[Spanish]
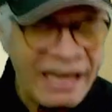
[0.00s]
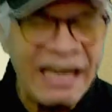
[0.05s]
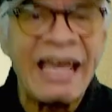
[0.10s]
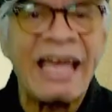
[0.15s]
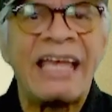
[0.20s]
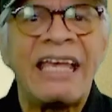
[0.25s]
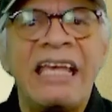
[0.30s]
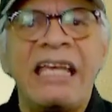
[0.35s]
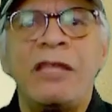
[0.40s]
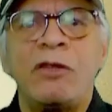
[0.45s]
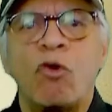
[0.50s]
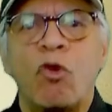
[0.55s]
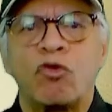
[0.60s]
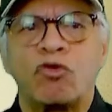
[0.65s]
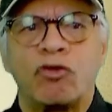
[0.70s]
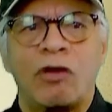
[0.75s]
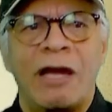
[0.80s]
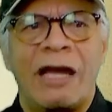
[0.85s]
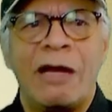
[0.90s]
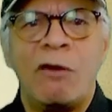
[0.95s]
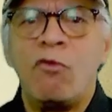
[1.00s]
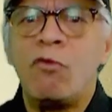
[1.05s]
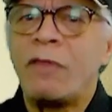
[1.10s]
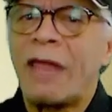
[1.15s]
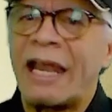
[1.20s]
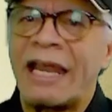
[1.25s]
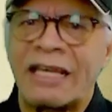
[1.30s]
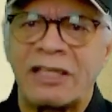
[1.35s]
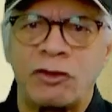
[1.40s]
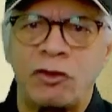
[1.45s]
elegidos en
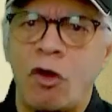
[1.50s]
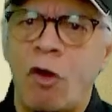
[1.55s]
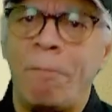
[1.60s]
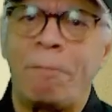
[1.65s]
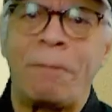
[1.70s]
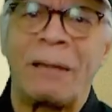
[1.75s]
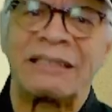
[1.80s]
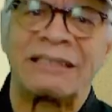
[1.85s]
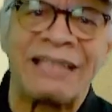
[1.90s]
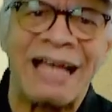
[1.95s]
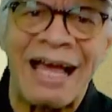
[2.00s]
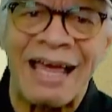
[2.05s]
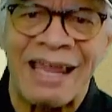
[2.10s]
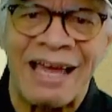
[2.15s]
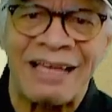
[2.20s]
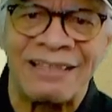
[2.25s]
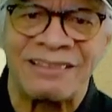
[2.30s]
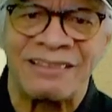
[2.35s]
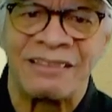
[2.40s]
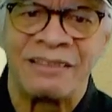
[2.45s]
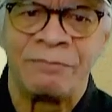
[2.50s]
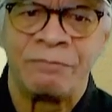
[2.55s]
una elección pasada